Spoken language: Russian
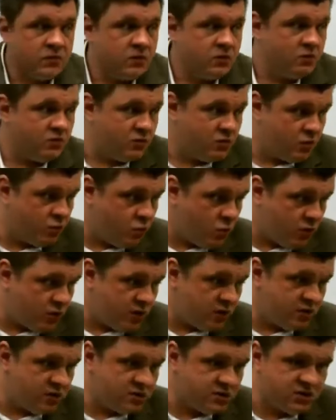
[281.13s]
Ну,
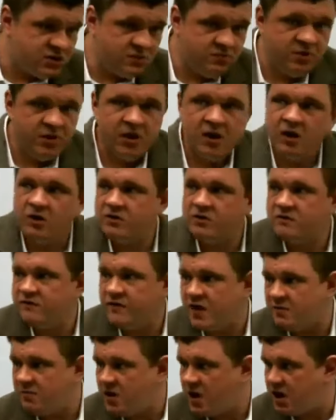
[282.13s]
ходят, собирают
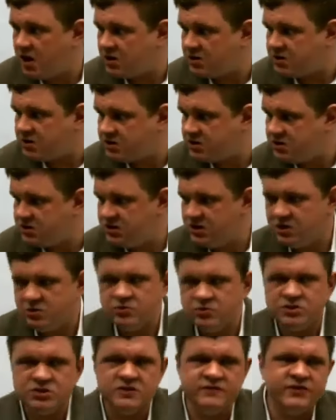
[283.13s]
информацию,
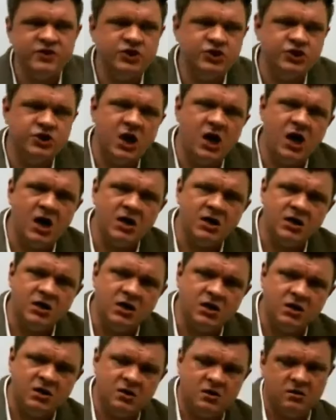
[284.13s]
делают
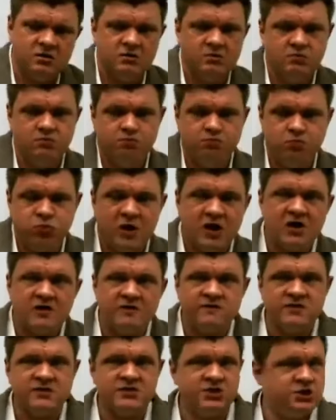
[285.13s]
совещания,
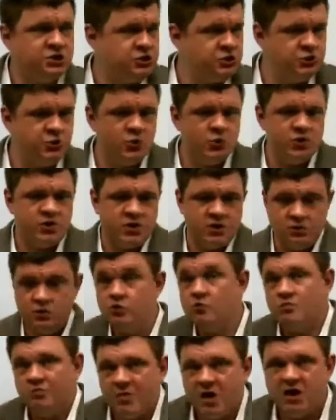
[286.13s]
пафос, щеки,
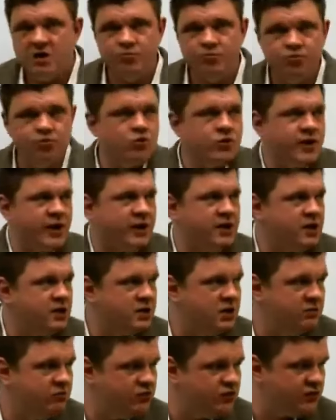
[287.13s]
ну, MacBook
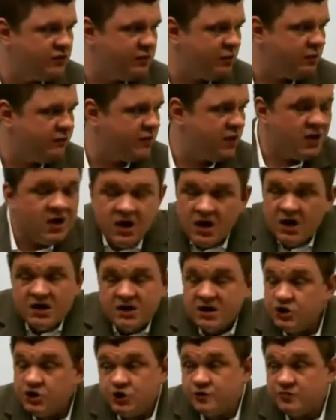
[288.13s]
кредитный, безусловно.
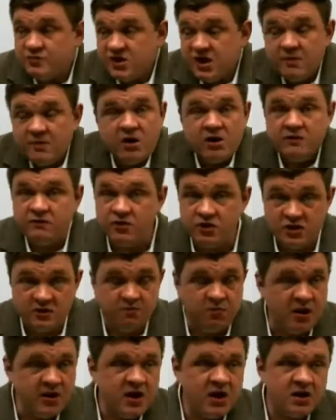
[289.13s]
На чем зарабатывать,
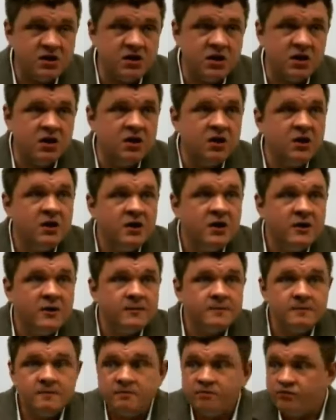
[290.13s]
непонятно.
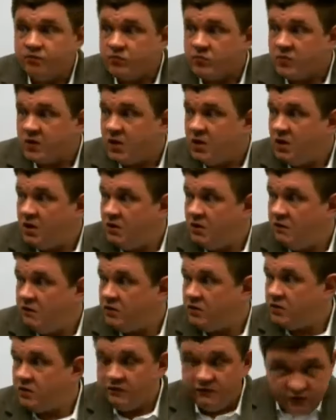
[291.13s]

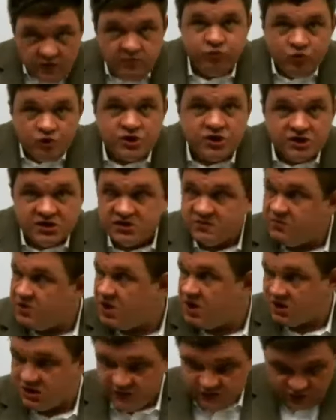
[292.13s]
Вот вы будете
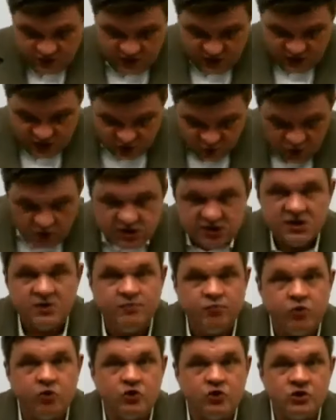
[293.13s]
смеяться. Вот ситуация
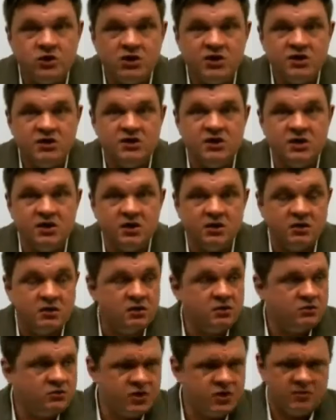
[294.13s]
прошлой недели,
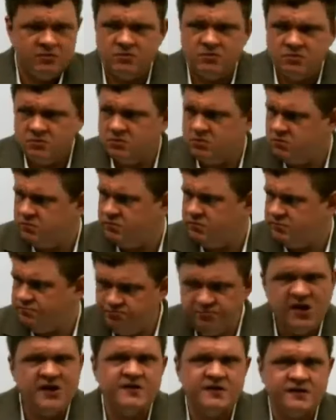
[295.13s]
ну, там,
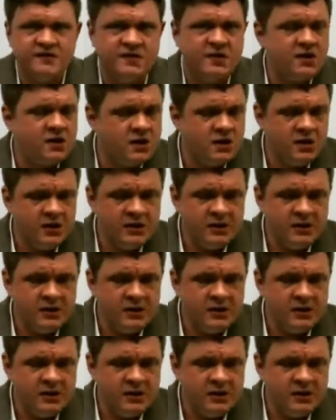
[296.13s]
месяц, да,